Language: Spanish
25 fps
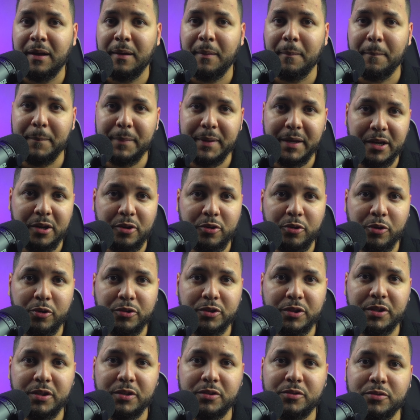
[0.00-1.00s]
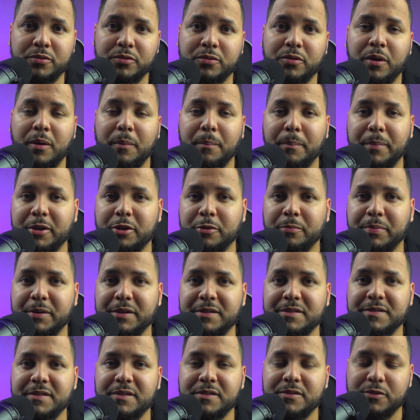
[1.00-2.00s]
bien cortito pero
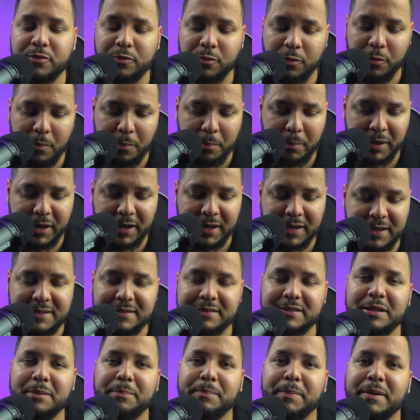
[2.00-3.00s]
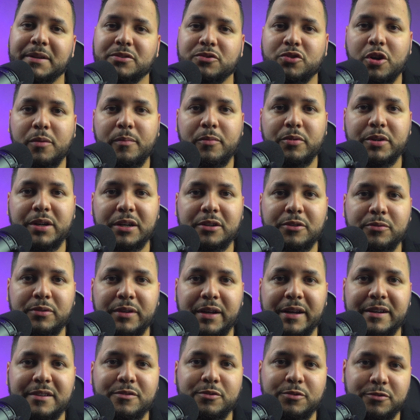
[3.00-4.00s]
preciso para que sepas cómo
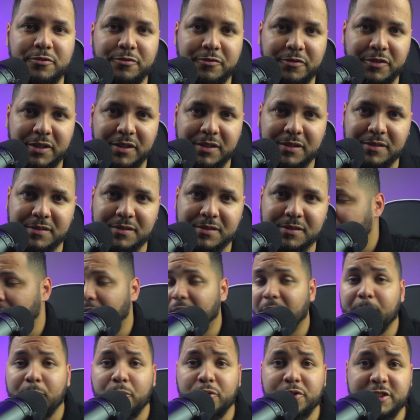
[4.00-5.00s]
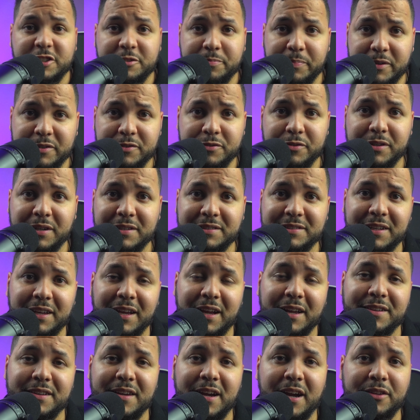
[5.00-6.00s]
calcular tus fees. Hay muchas personas
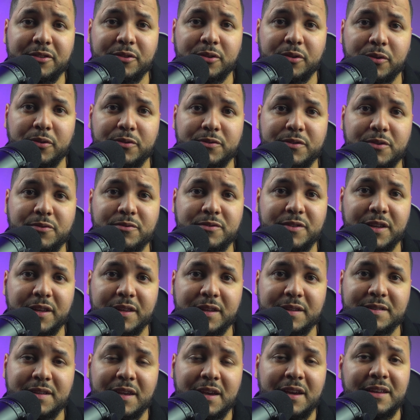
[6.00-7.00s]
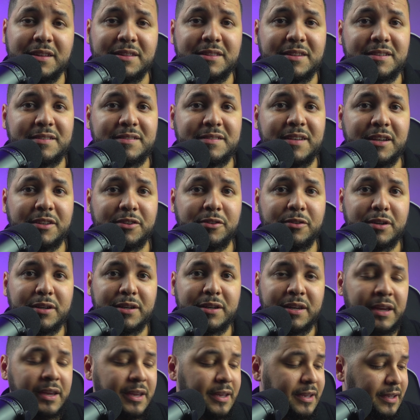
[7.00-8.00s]
engañándolos a ustedes diciéndole
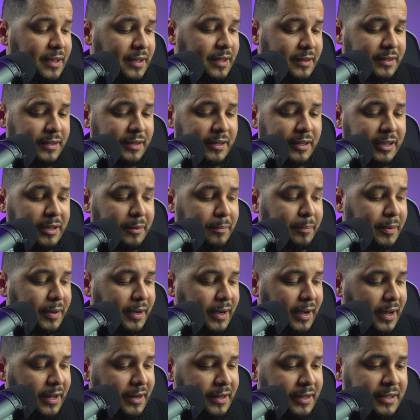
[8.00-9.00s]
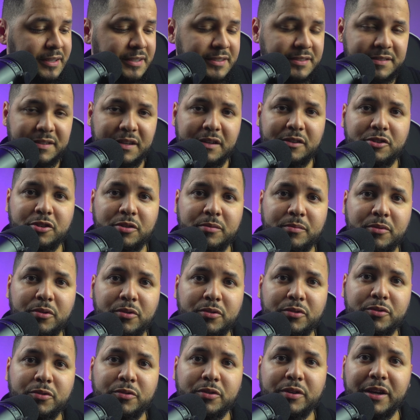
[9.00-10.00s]
que tienen que pagar cierto
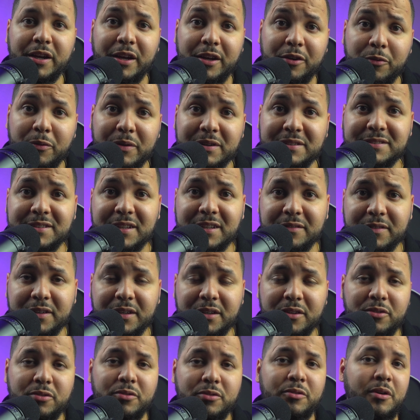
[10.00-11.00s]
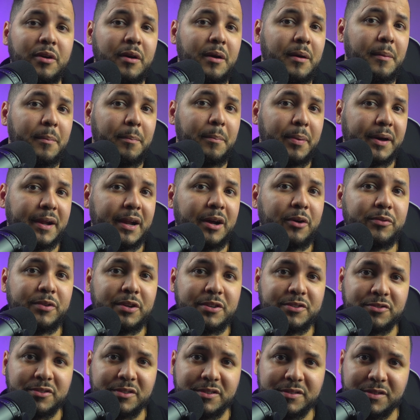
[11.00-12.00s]
monto que no es debido para una
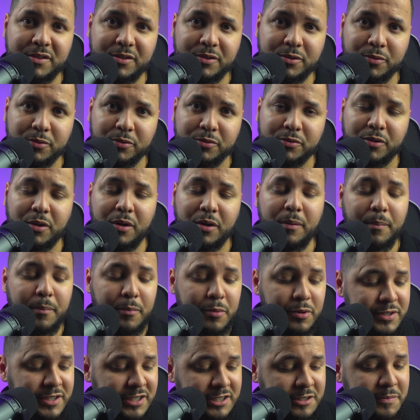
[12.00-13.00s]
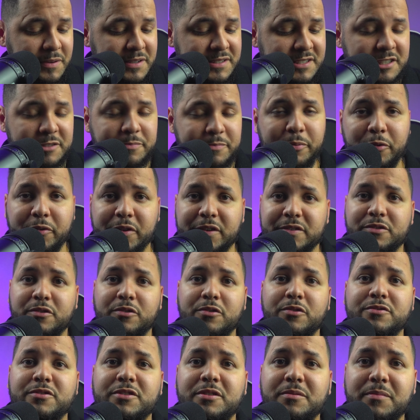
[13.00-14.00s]
solicitud muchas veces por
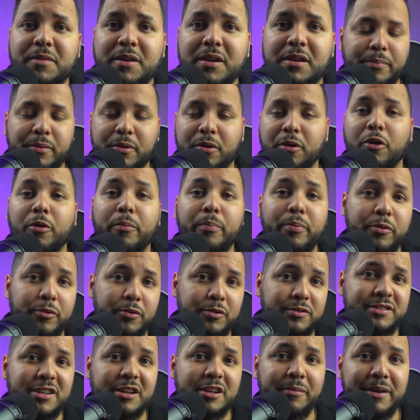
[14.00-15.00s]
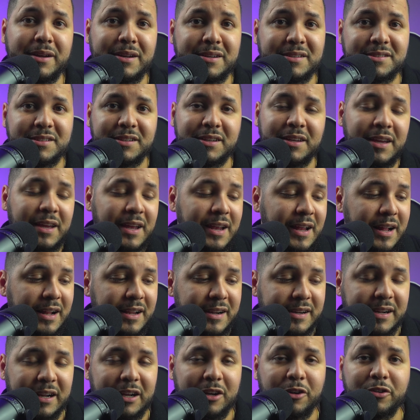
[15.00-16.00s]
desconocimiento o por no saberse el
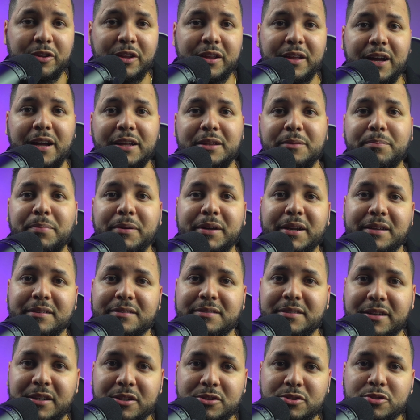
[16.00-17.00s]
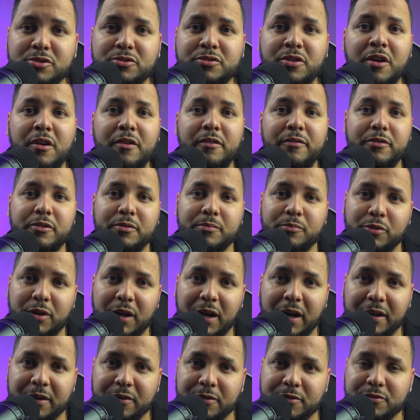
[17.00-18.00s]
rango de edad para ciertos
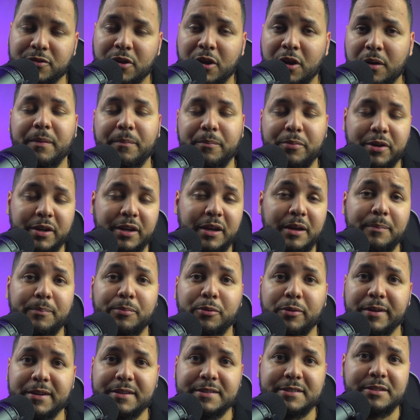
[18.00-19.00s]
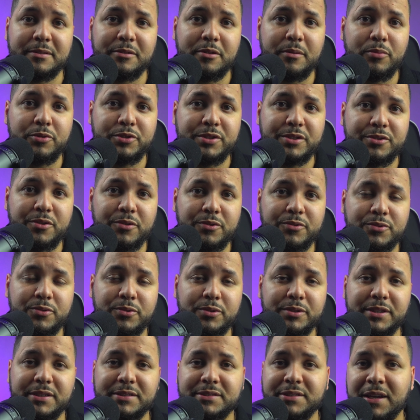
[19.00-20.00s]
formularios. Por ejemplo, he recibido muchas
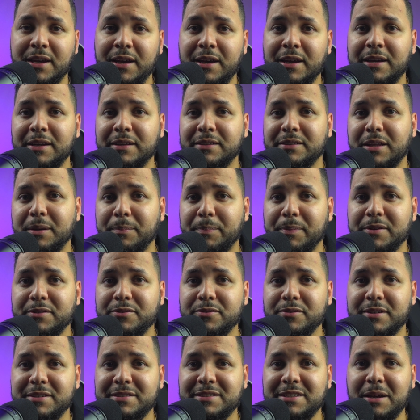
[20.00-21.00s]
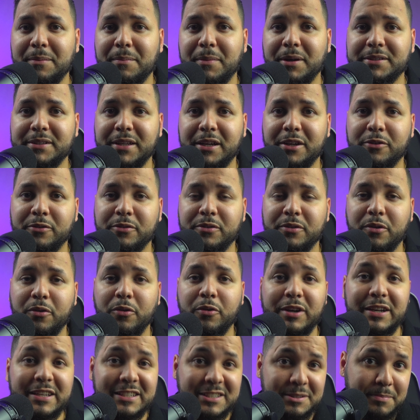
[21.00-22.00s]
consultas de personas que mandaron o
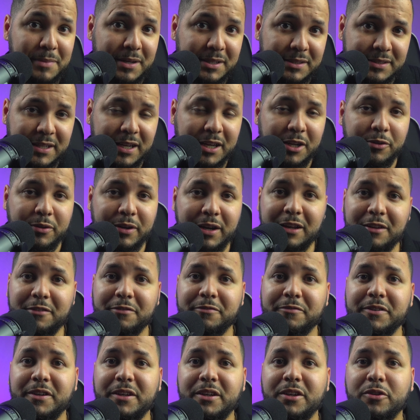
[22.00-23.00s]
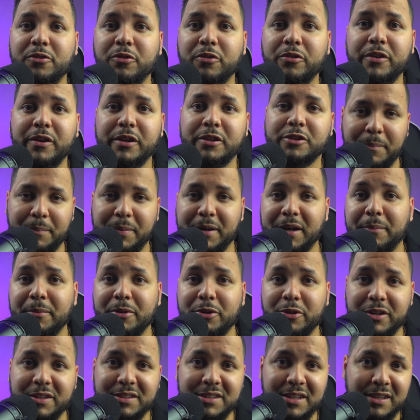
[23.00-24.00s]
les mandaron el fin correcto para
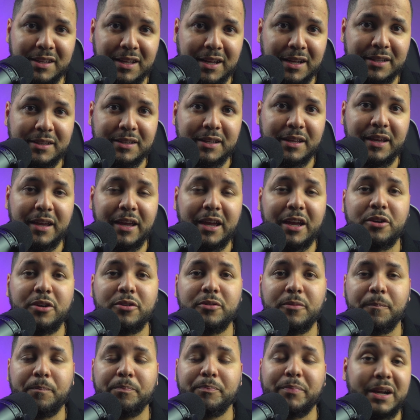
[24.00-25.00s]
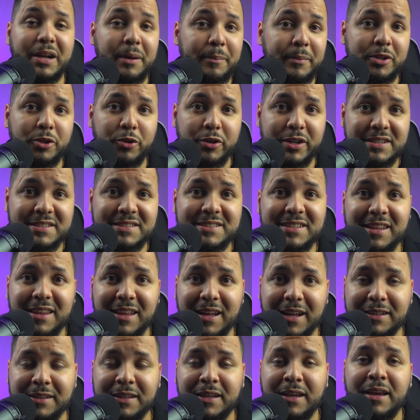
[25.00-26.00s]
menores de edad en para menores de
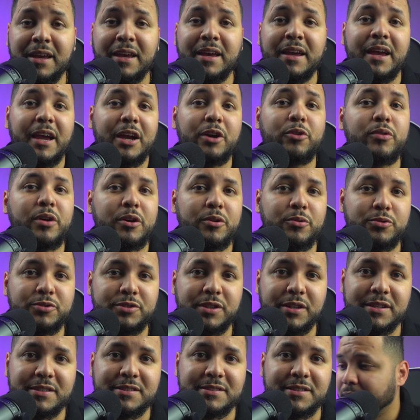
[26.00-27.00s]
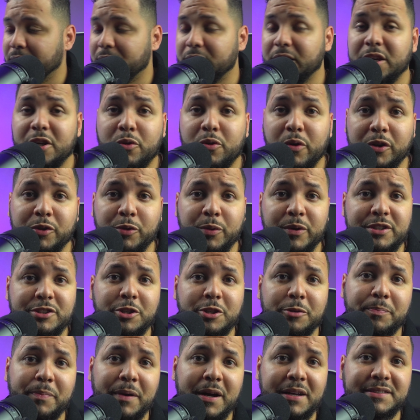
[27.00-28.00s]
edad en un ajuste de estado. Y cuando esto
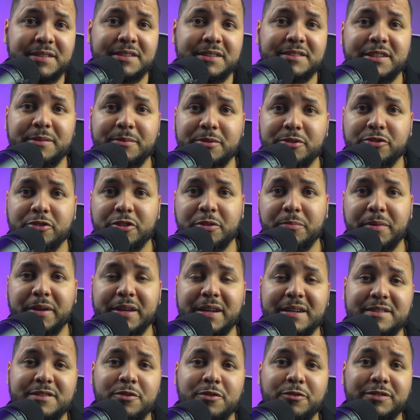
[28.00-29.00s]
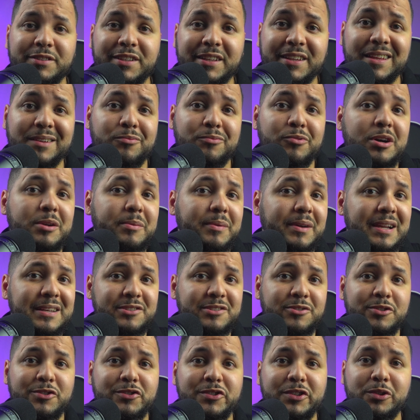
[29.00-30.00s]
pasa, el servicio de inmigración te devuelve la
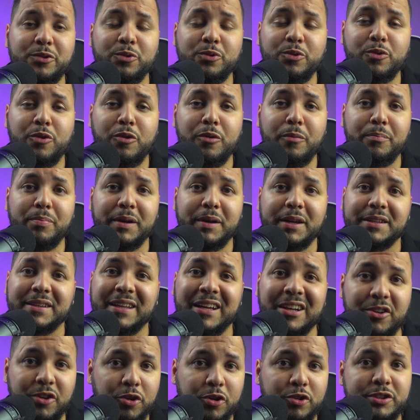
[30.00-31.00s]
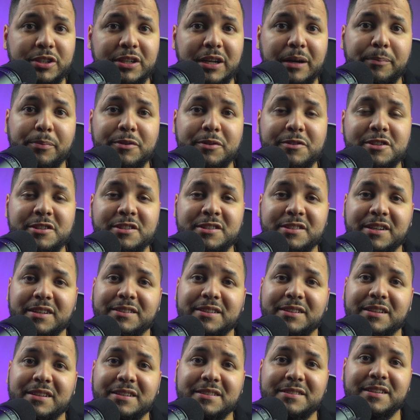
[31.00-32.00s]
solicitud completa, no te la procesa y
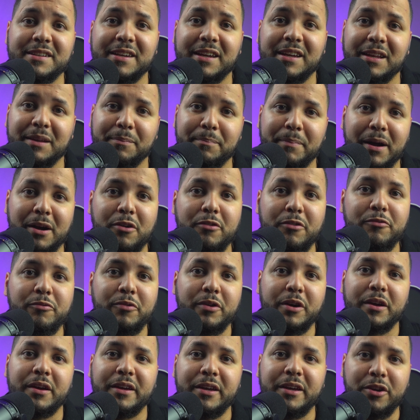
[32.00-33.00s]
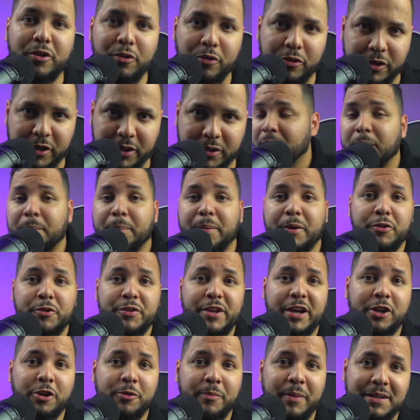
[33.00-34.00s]
te dice que el pago fue incorrecto. Pero ya
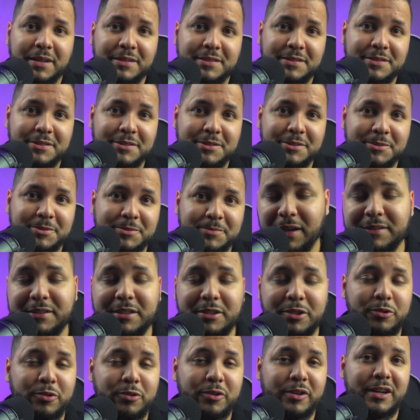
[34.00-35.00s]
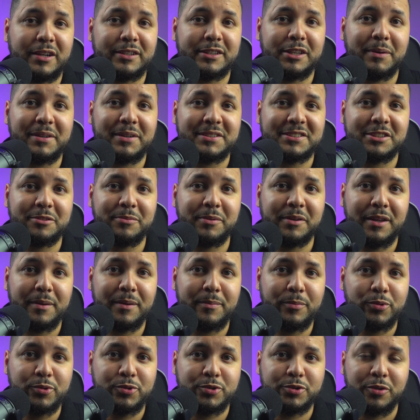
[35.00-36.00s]
no más. Este tutorial te va a servir de
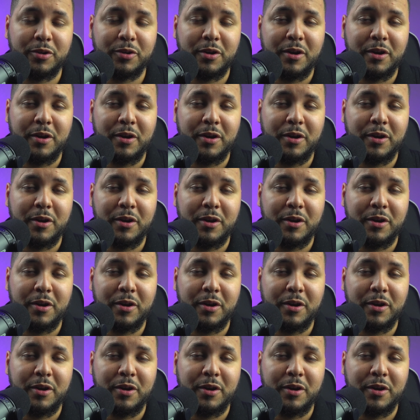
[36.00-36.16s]
mucho